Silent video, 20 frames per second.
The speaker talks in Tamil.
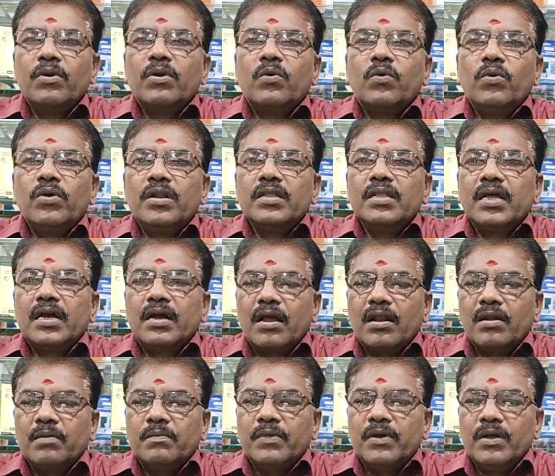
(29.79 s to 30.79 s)
ஒரு குளிர்ந்த
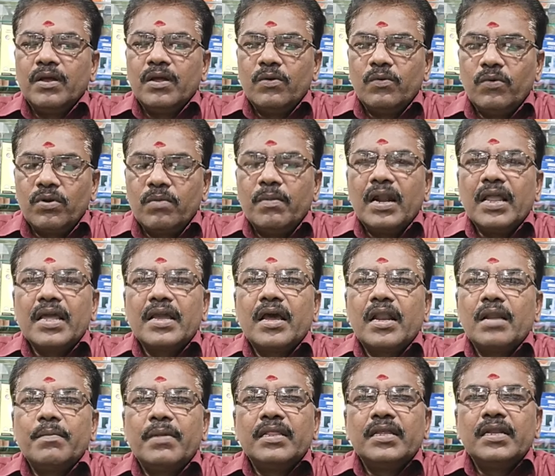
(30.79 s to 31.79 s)
காலம் ஒரு
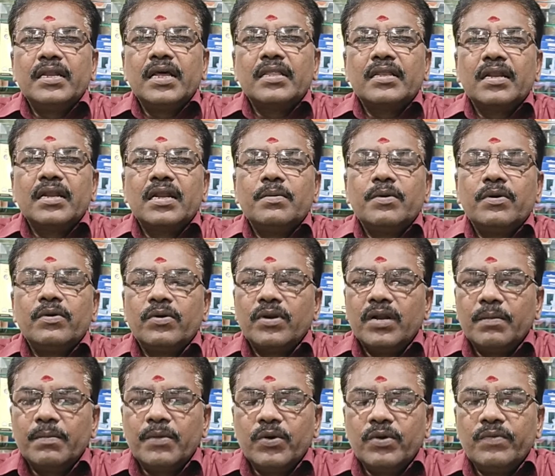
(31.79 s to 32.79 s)
மழைக்காலம் அந்த நேரத்தில் என்ன
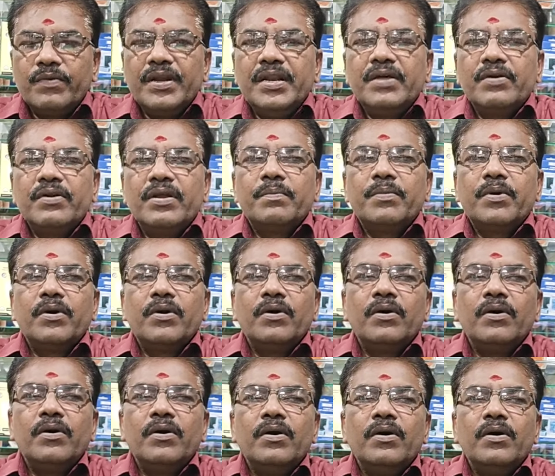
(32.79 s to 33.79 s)
பண்ணுவோம் நம்ம ஒரு வெந்நீர் வைப்போம்